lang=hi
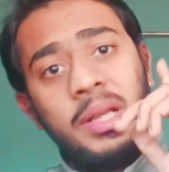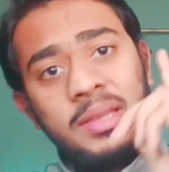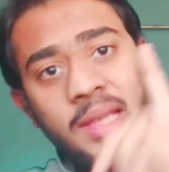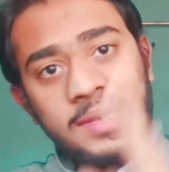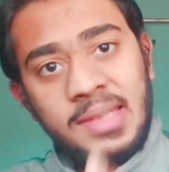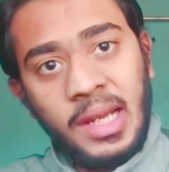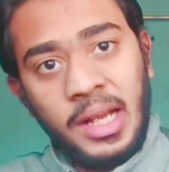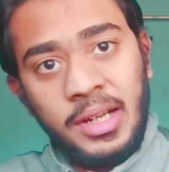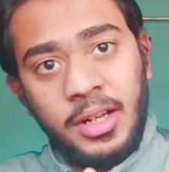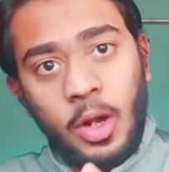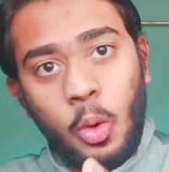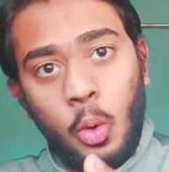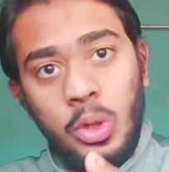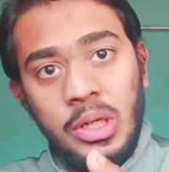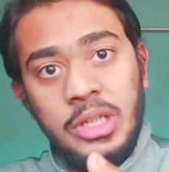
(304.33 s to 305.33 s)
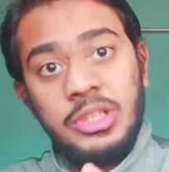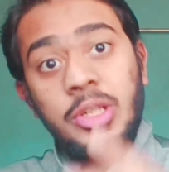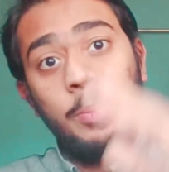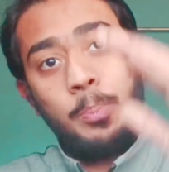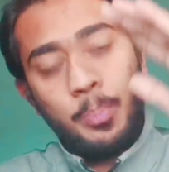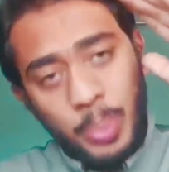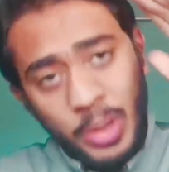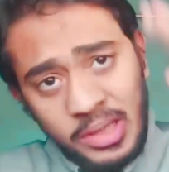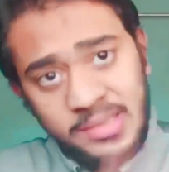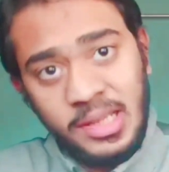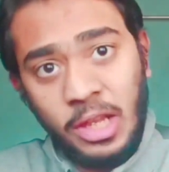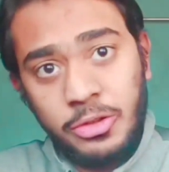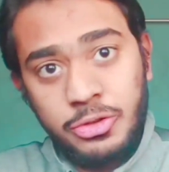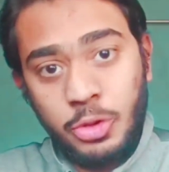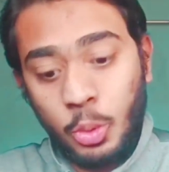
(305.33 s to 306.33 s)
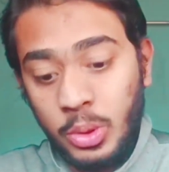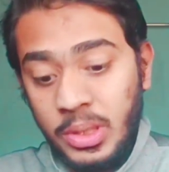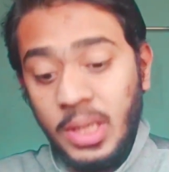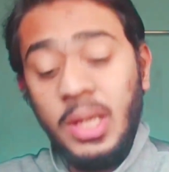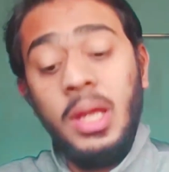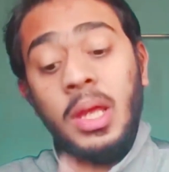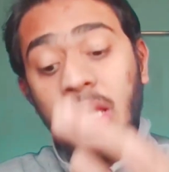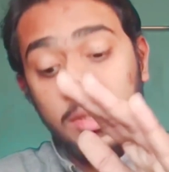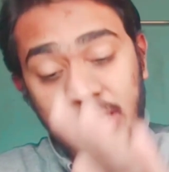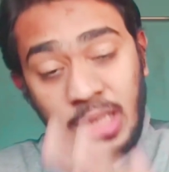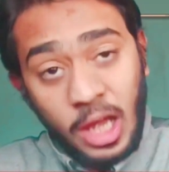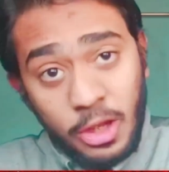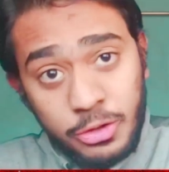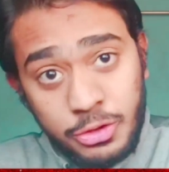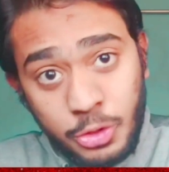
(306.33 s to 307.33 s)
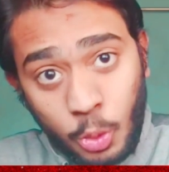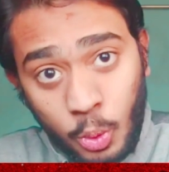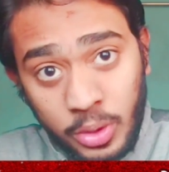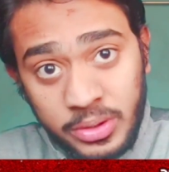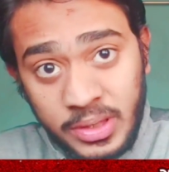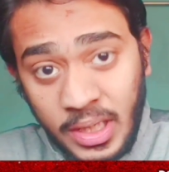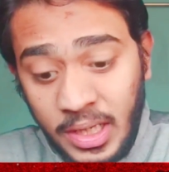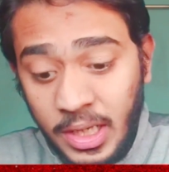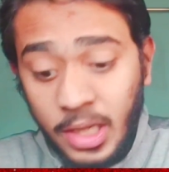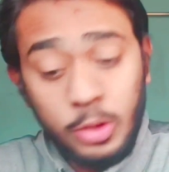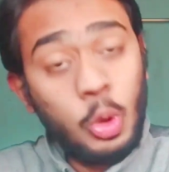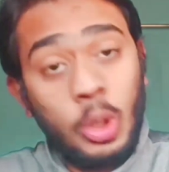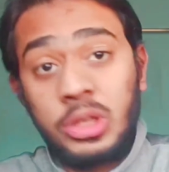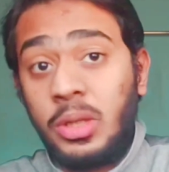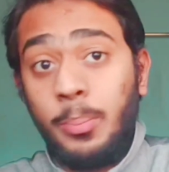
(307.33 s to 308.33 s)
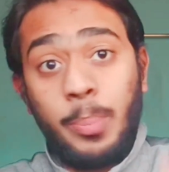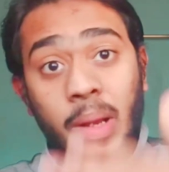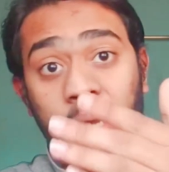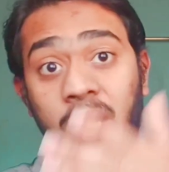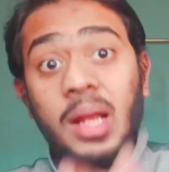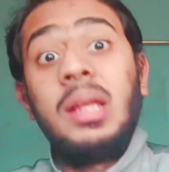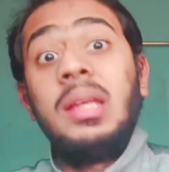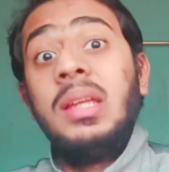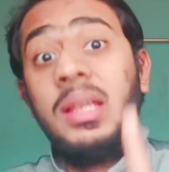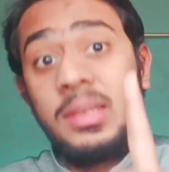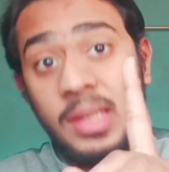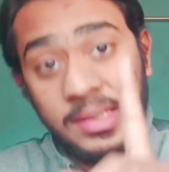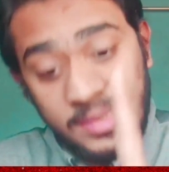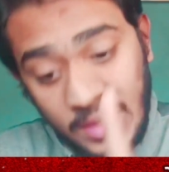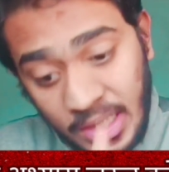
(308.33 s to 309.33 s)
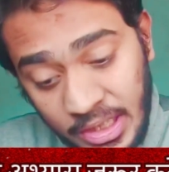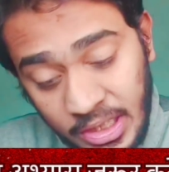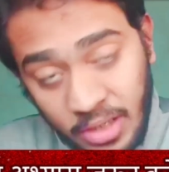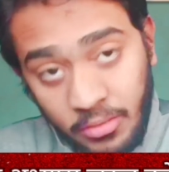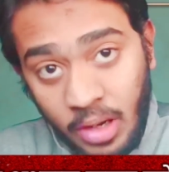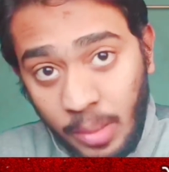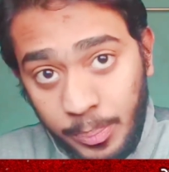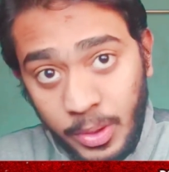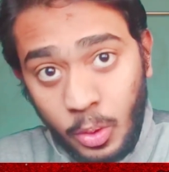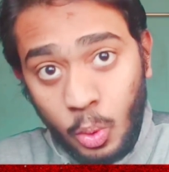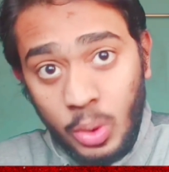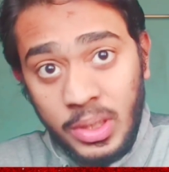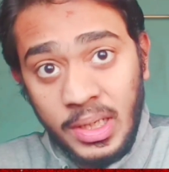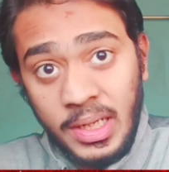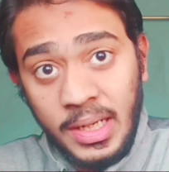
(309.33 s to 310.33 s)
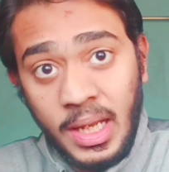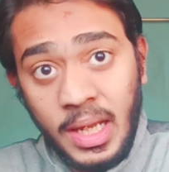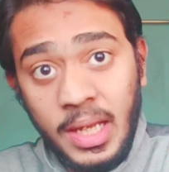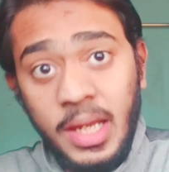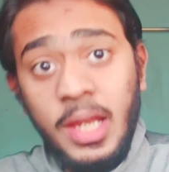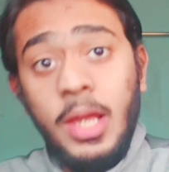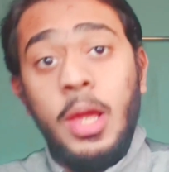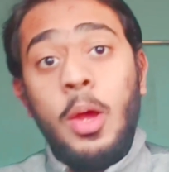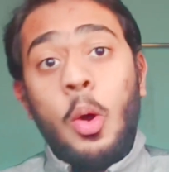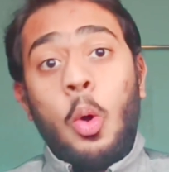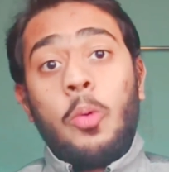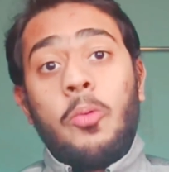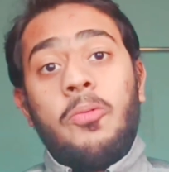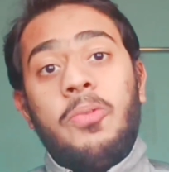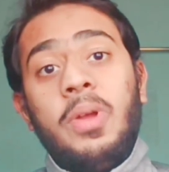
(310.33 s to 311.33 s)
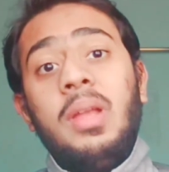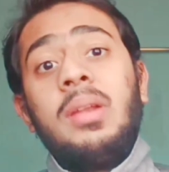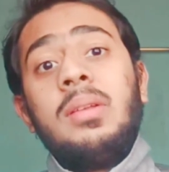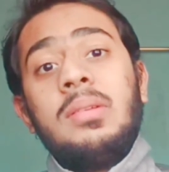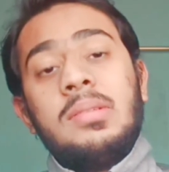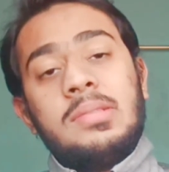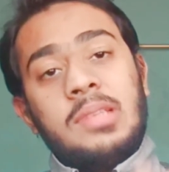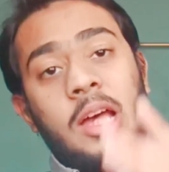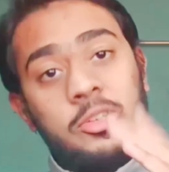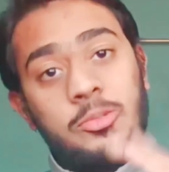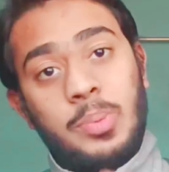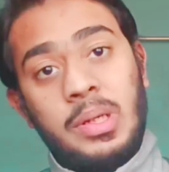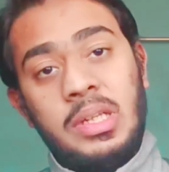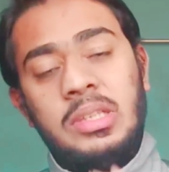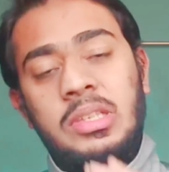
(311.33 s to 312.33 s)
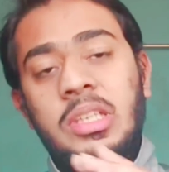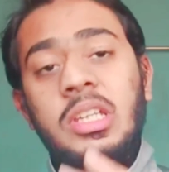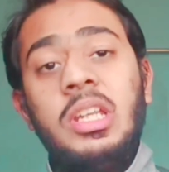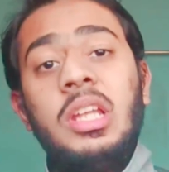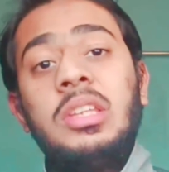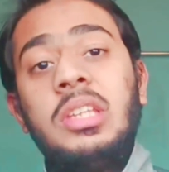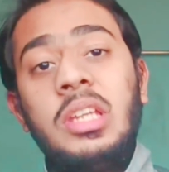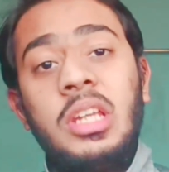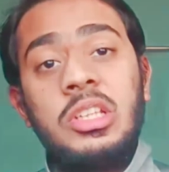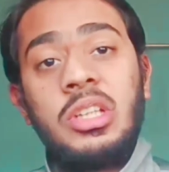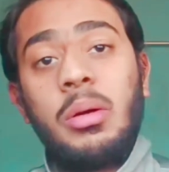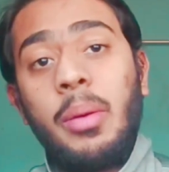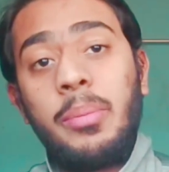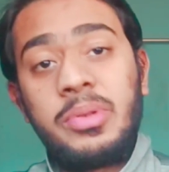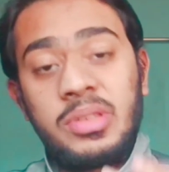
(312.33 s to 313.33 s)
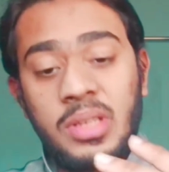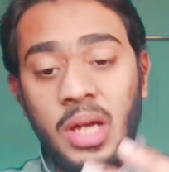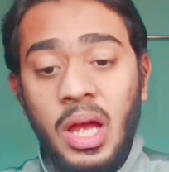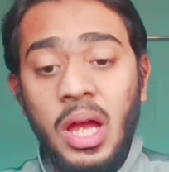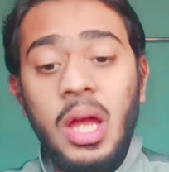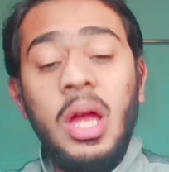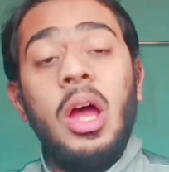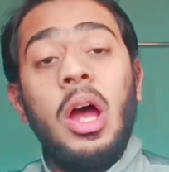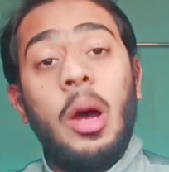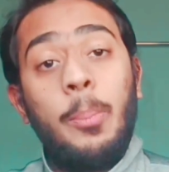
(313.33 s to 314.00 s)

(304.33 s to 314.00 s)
और फिर 10 सेकंड का होल्ड लीजिए फिर सांस छोड़िए सांस छोड़ते हैं तो एकदम भरना नहीं है 10 सेकंड का वहां पे होल्ड लेना है और फिर सांस भरिए धीरे धीरे जब आप इसका